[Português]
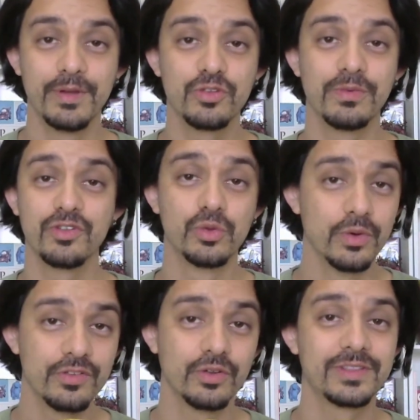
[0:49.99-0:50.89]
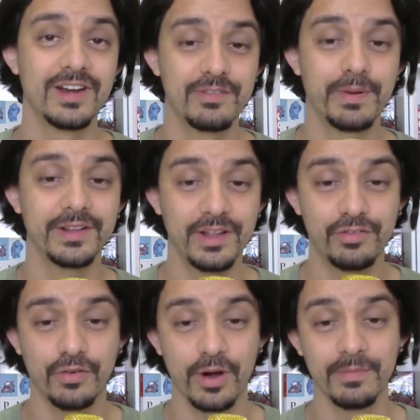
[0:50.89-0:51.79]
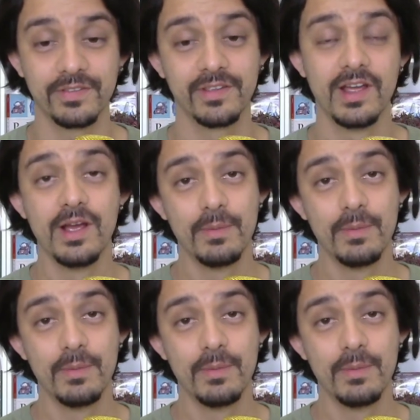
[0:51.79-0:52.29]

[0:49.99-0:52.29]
menos umas duas ou três plataformas